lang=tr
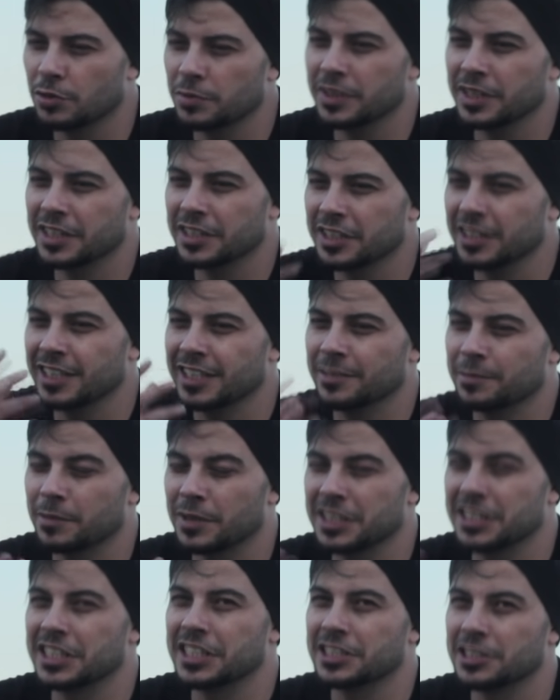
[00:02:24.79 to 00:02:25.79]
Omega'da ilk
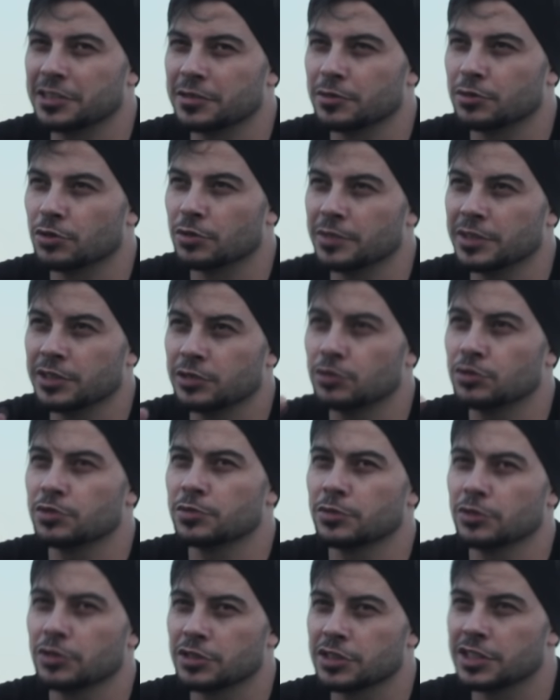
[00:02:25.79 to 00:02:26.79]
maskesiz videom. ilk
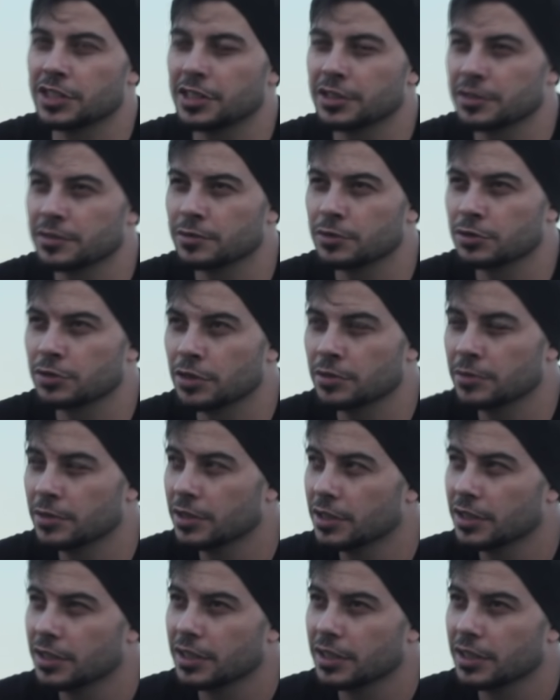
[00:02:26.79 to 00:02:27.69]
yüzümü gösterdiğim videom.